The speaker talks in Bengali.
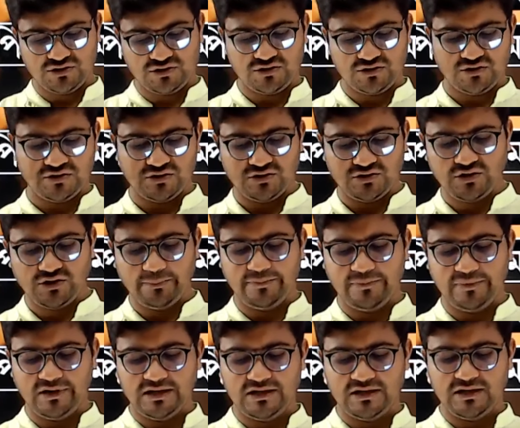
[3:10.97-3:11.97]
মেহরিমা
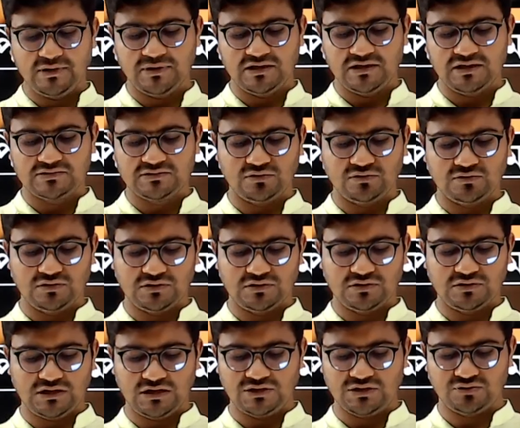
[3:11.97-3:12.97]
সুলতানা যুক্ত
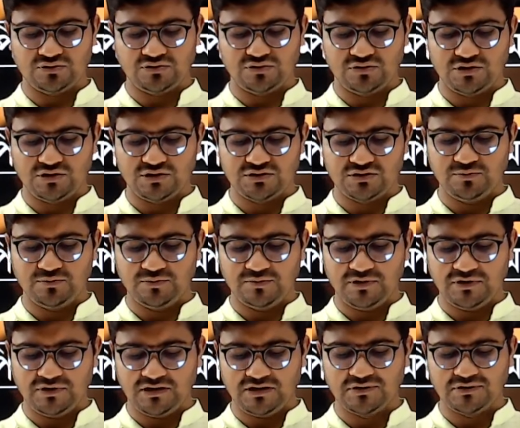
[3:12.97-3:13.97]
হয়েছ মেহরিমা সুলতানা
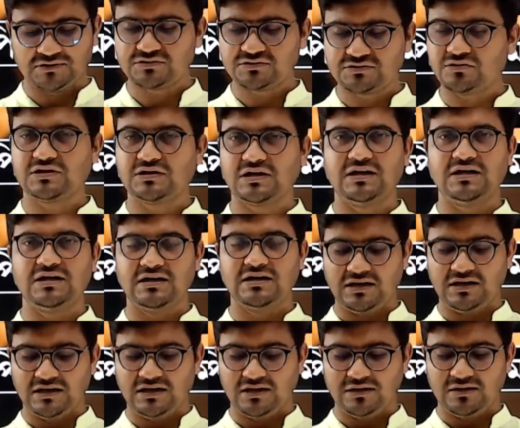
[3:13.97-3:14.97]
মোটামুটি
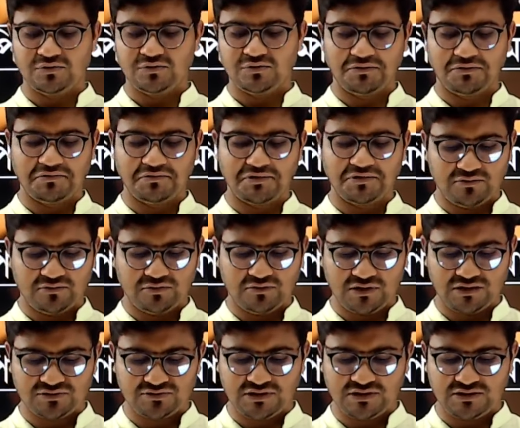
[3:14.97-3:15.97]
রেগুলার স্টুডেন্ট প্রায়
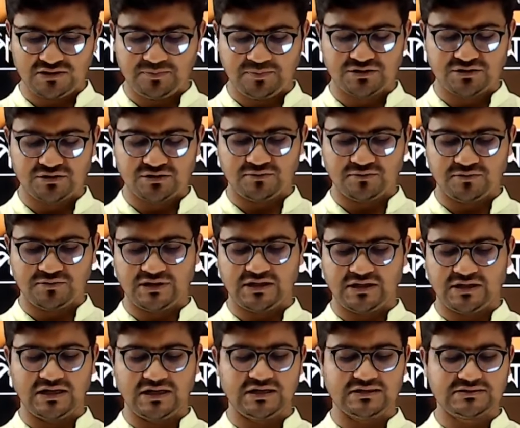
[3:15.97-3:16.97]
সময় ক্লাসে
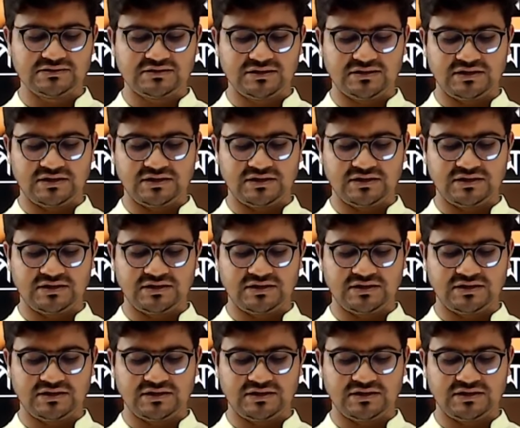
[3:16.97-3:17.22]
দেখা যায়